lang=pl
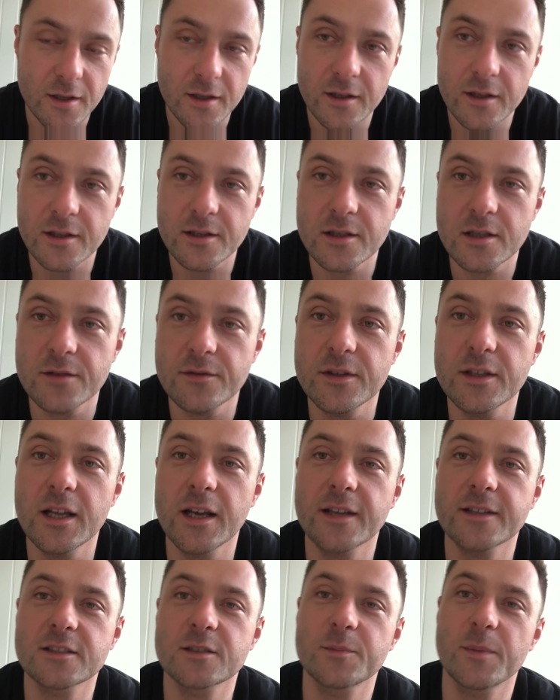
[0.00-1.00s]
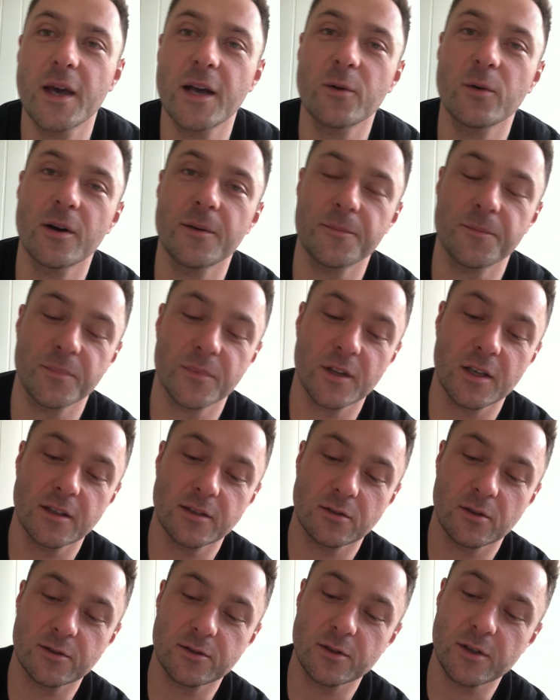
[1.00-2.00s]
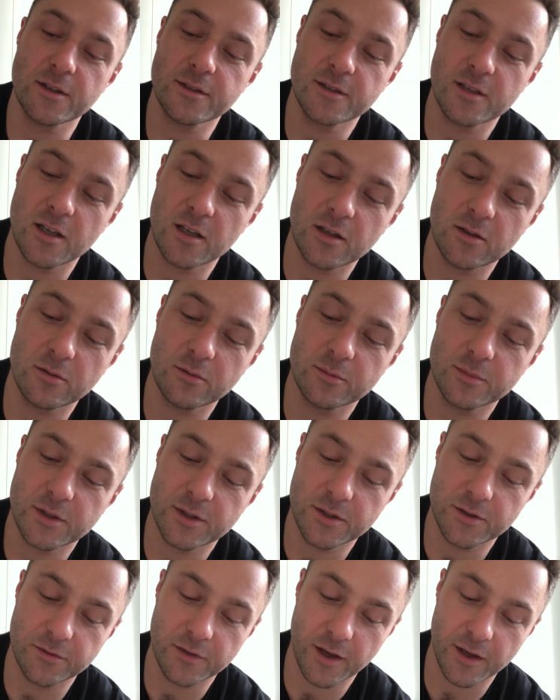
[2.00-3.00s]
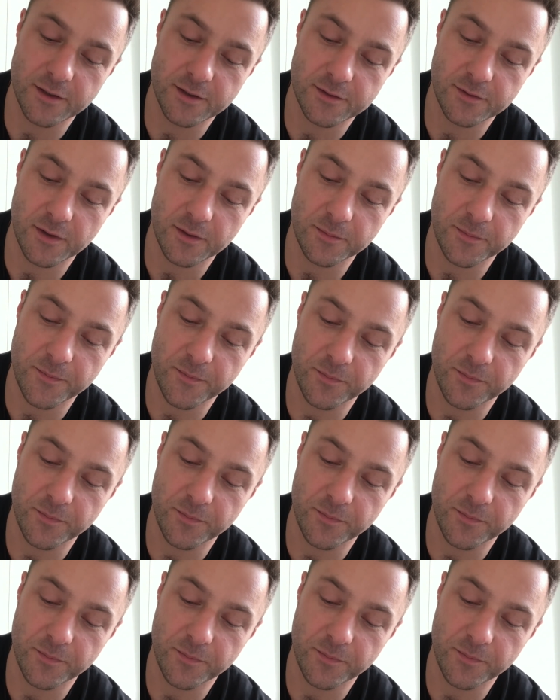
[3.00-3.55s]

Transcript: Jeżeli wina jest piekłem, to co jest jego przeciwieństwem?